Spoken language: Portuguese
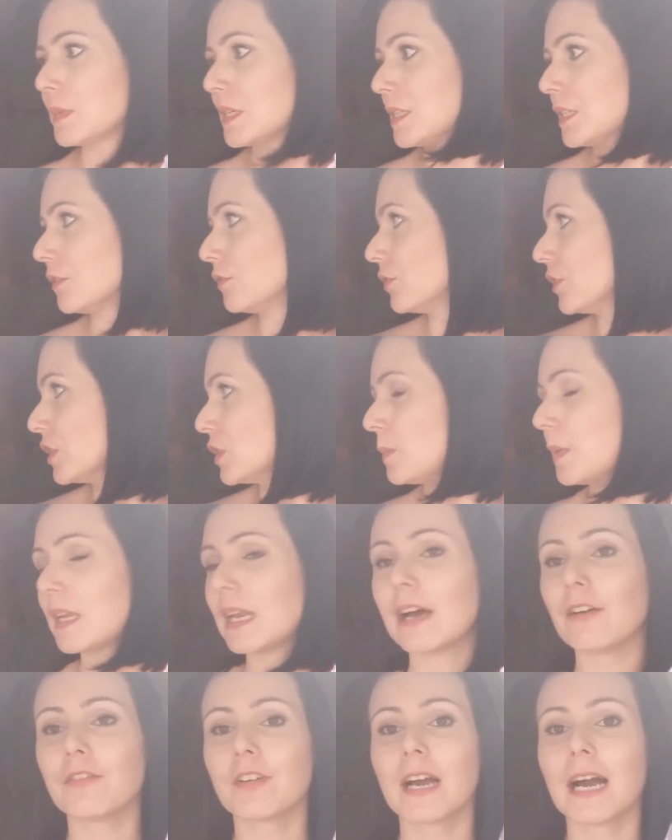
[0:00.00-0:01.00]
mas eu vou
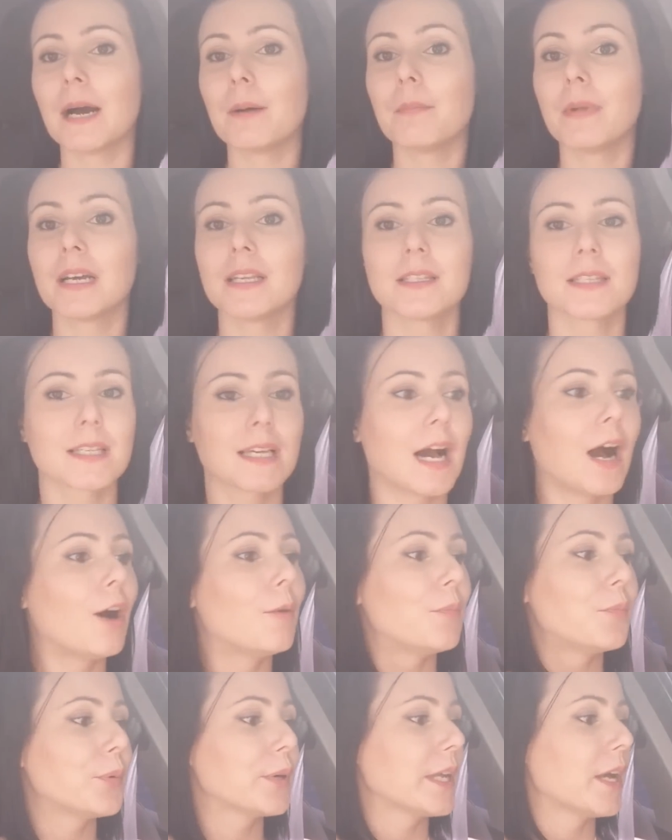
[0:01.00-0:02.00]
esperar ficar mais
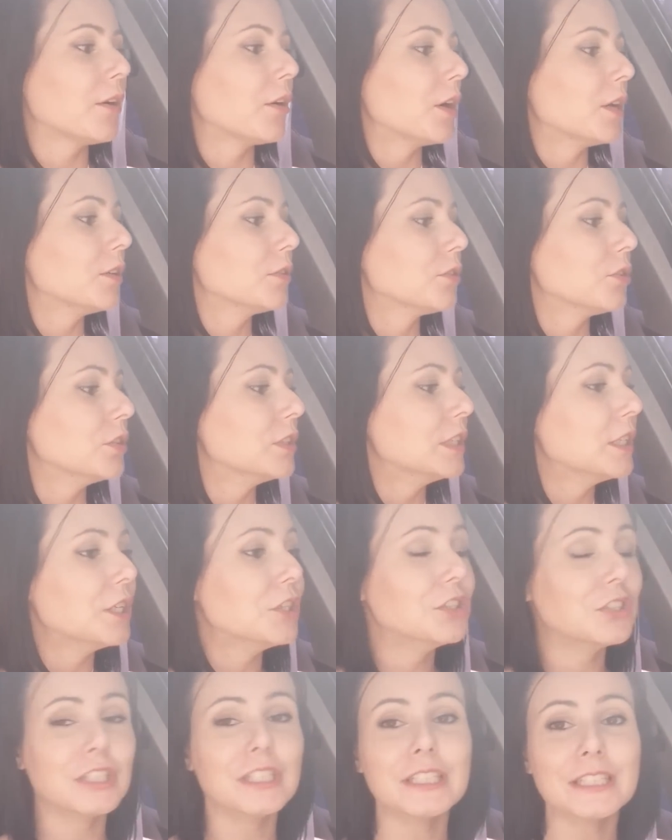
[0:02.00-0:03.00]
calmo, porque agora eu tô
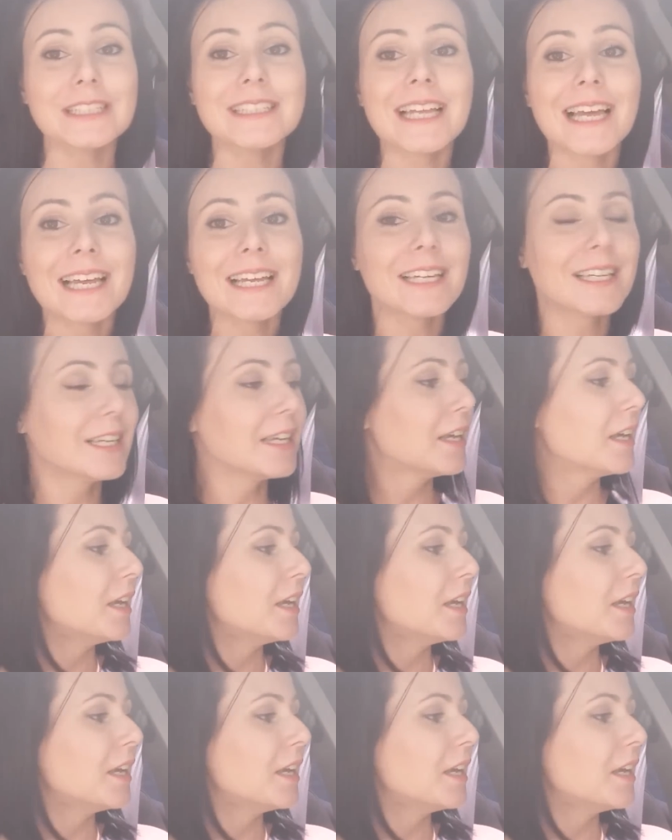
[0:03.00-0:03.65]
dirigindo, né?